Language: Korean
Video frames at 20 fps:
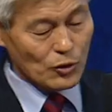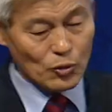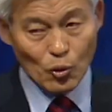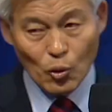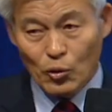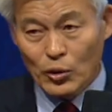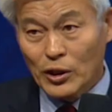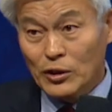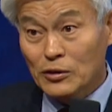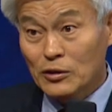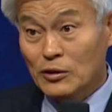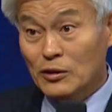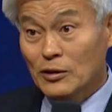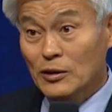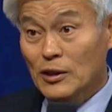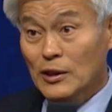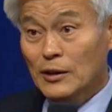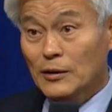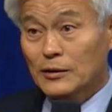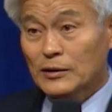노래를
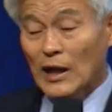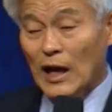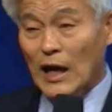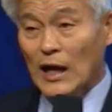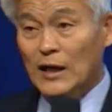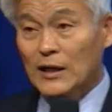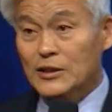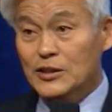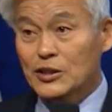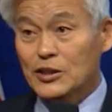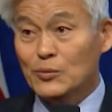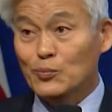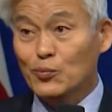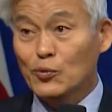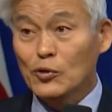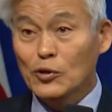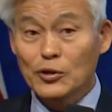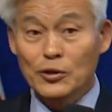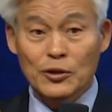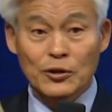다 같이
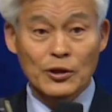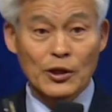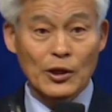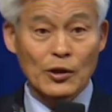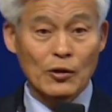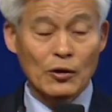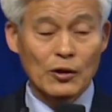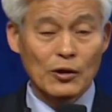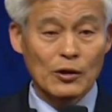불렀는데요.